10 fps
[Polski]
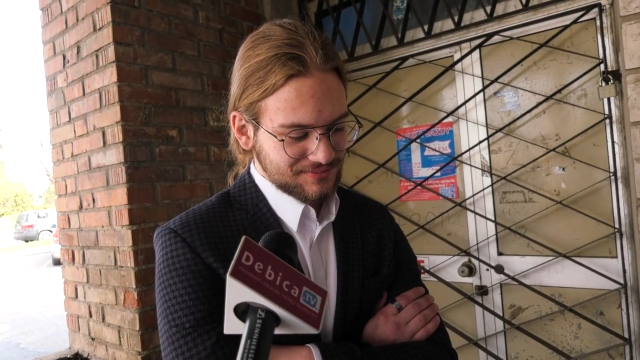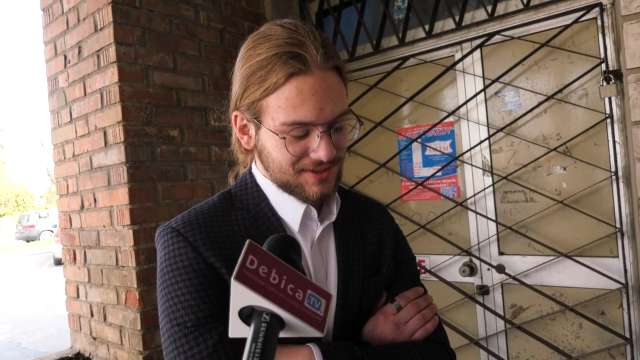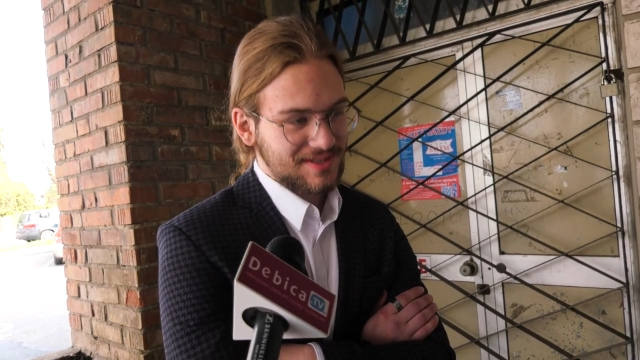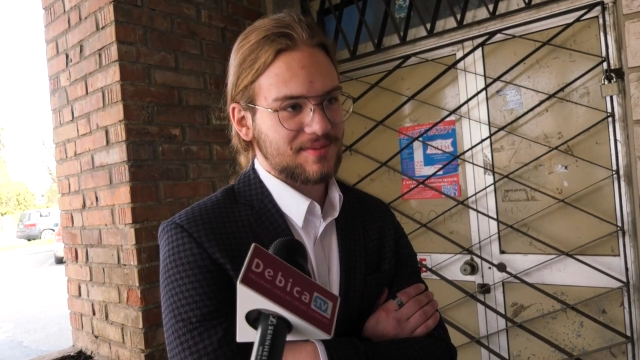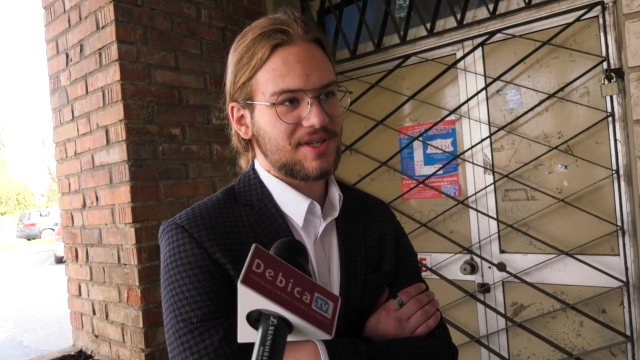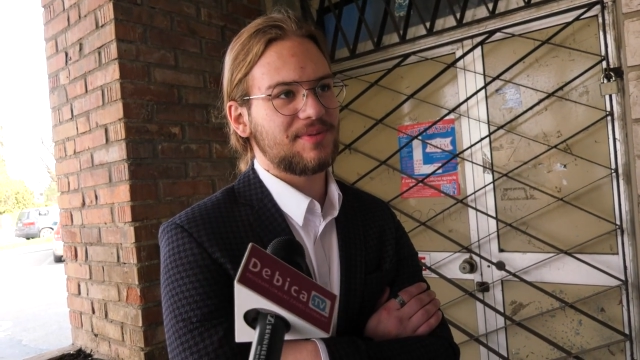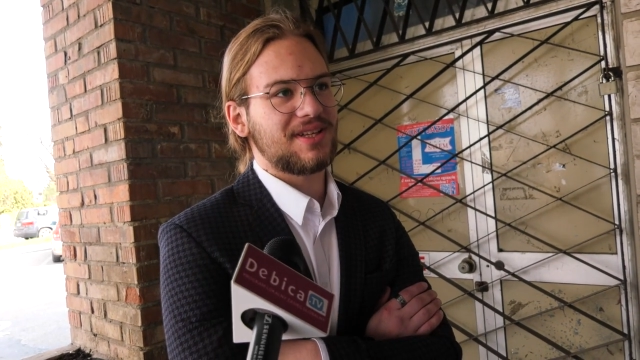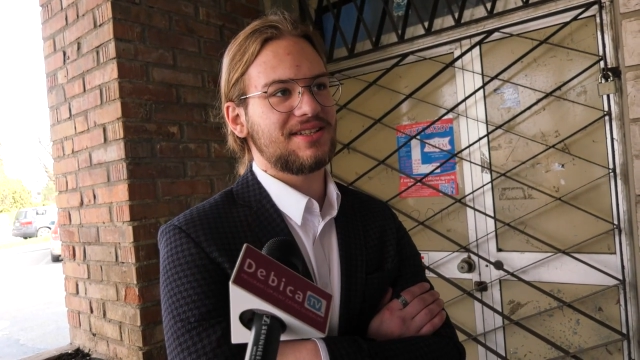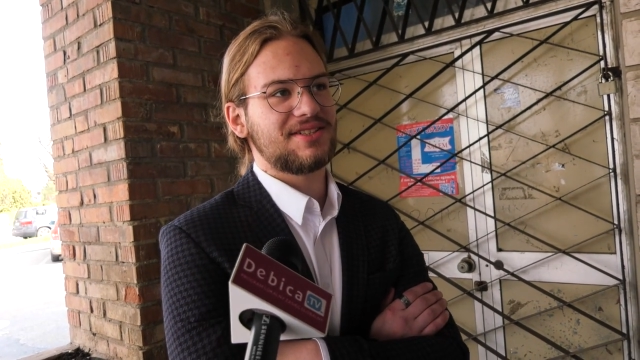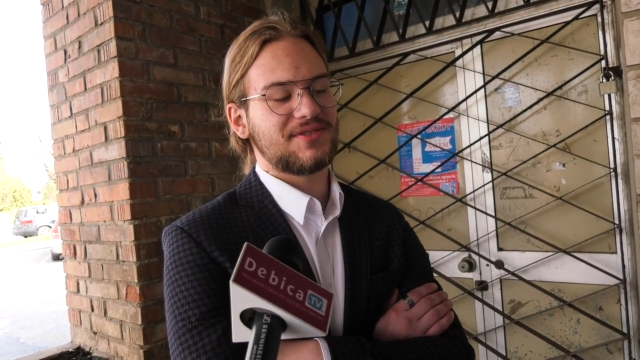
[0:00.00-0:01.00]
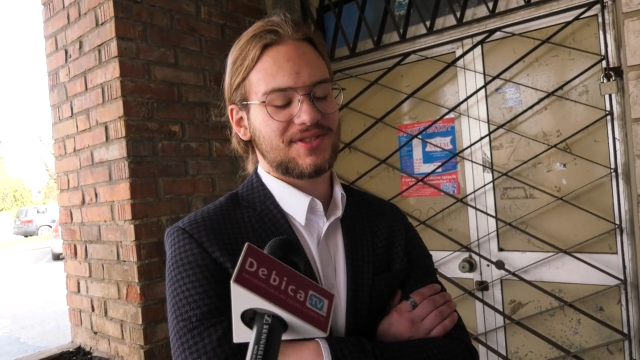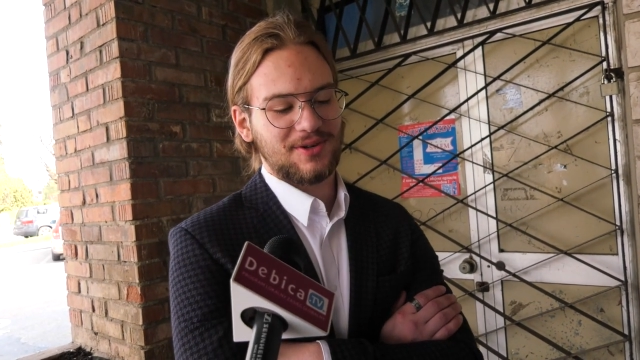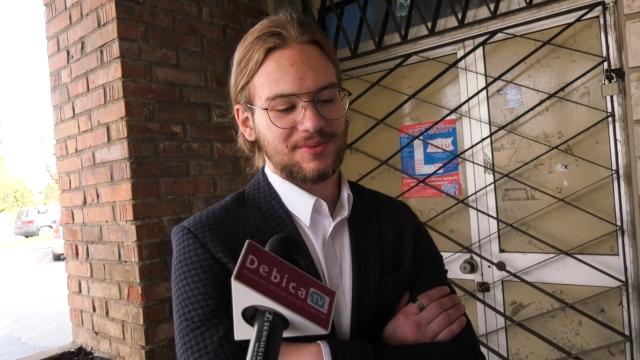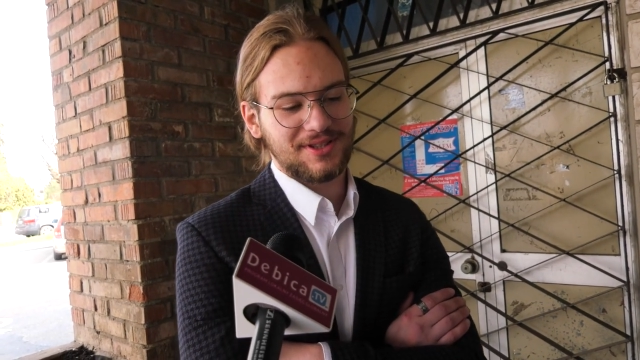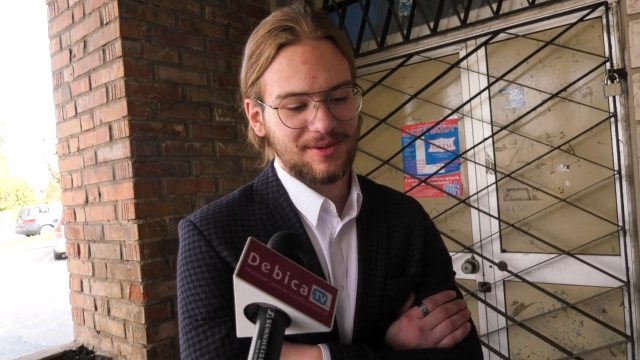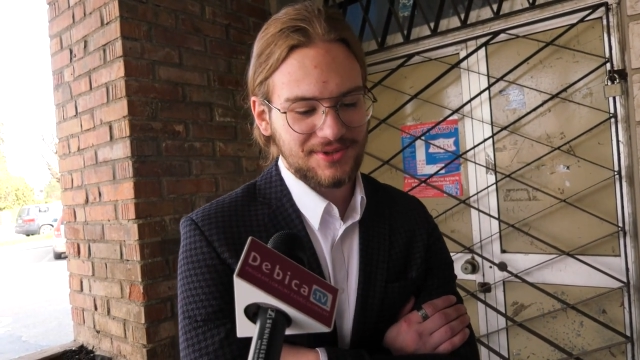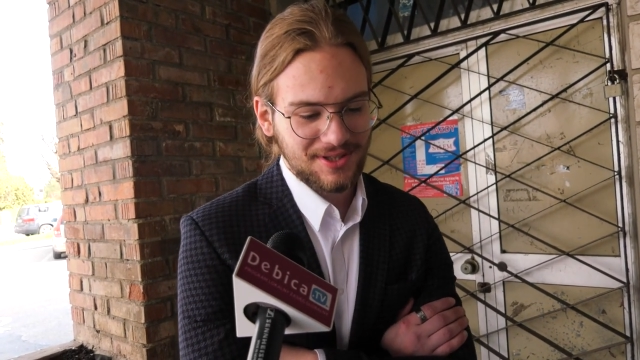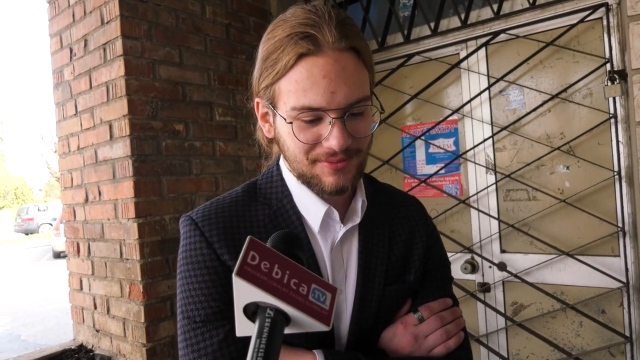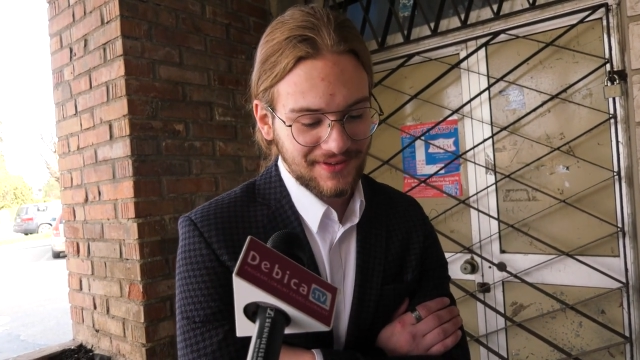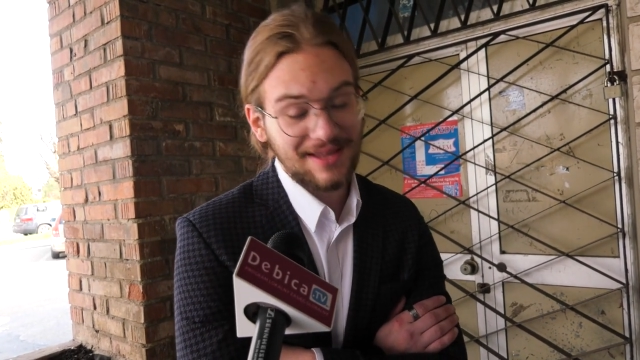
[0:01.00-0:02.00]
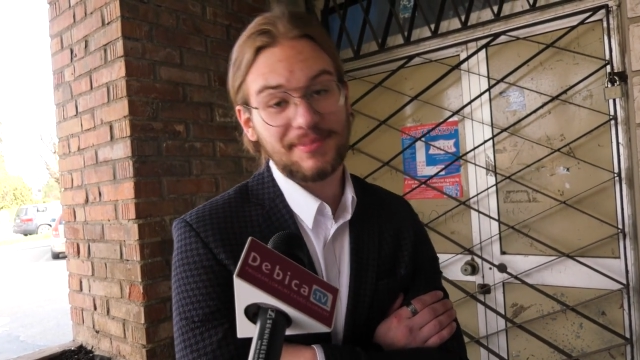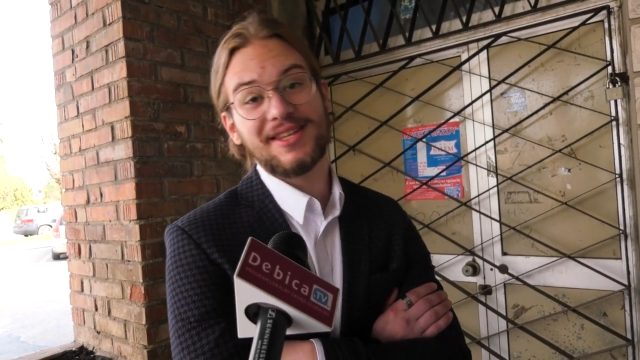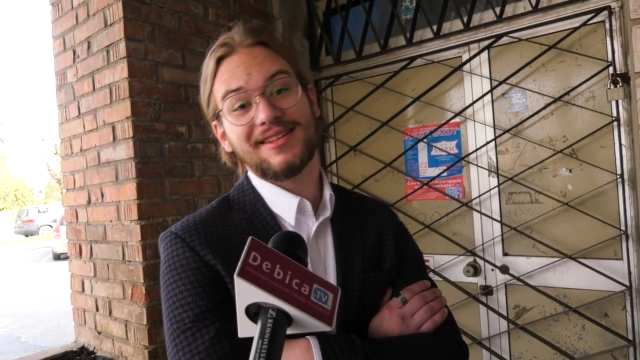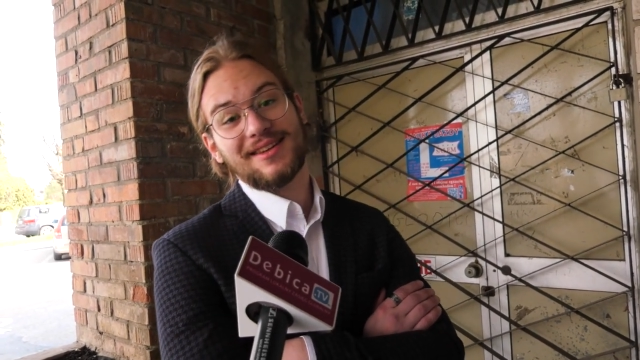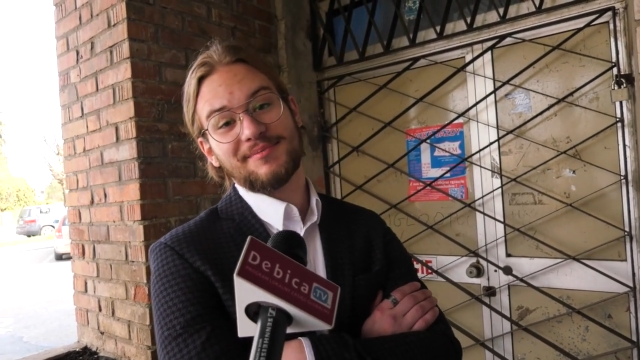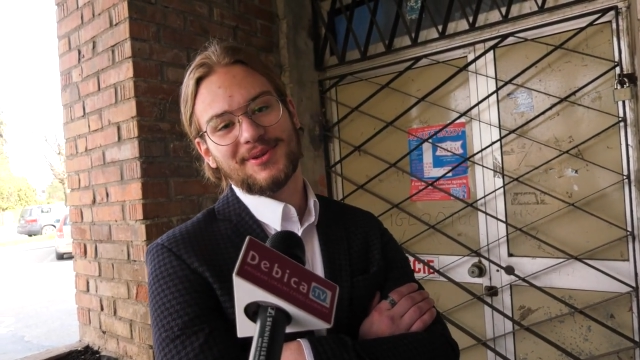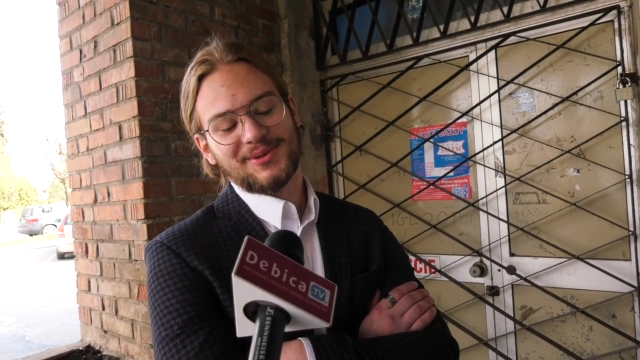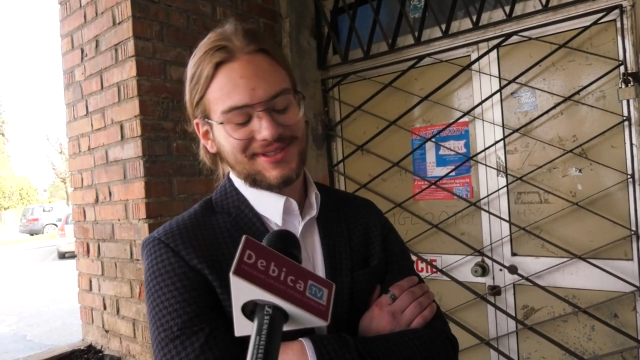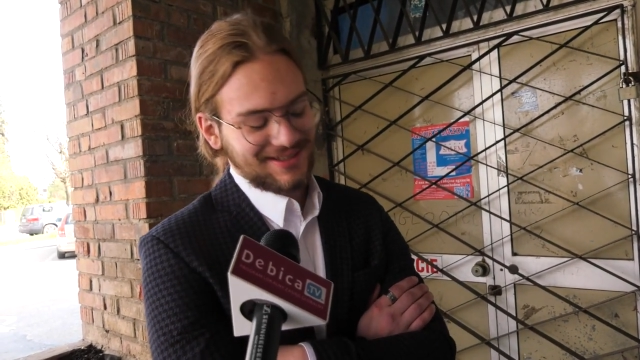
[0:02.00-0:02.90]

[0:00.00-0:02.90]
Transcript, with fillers: Rodzice mi się pytali, czy wszystko u mnie dobrze. Ja mówię, lepiej nigdy nie było,